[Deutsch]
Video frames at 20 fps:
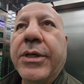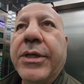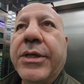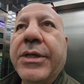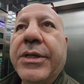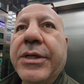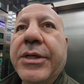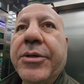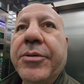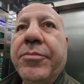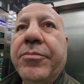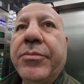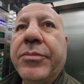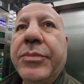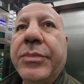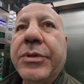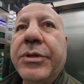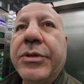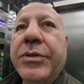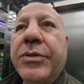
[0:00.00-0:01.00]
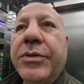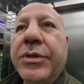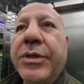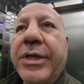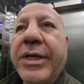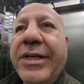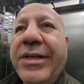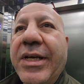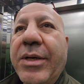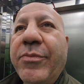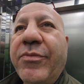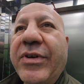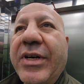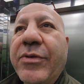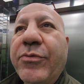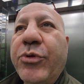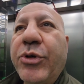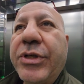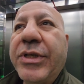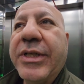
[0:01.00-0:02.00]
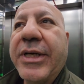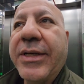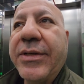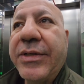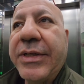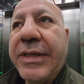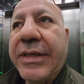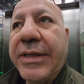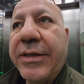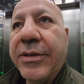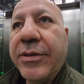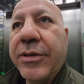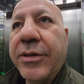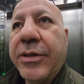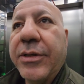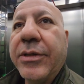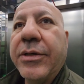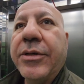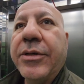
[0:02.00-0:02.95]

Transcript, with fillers: Äh, in dem Fall würden dann die